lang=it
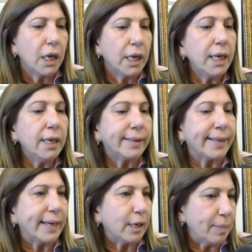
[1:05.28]
Il
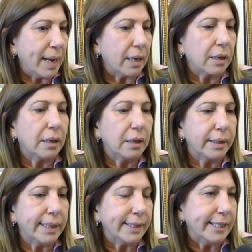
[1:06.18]
tema
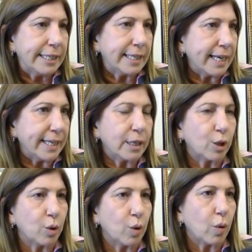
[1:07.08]
eh, del
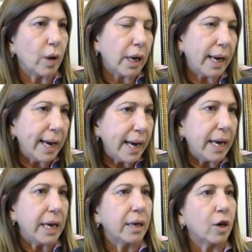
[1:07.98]
dissesto
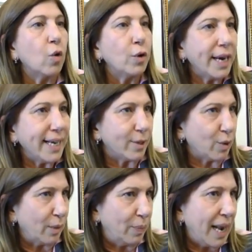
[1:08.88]
è
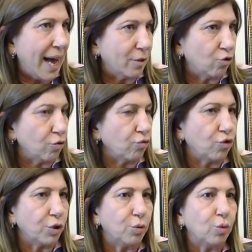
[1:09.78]
connesso al bilancio, non
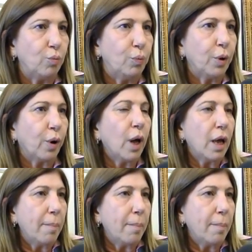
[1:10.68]
c'è dubbio,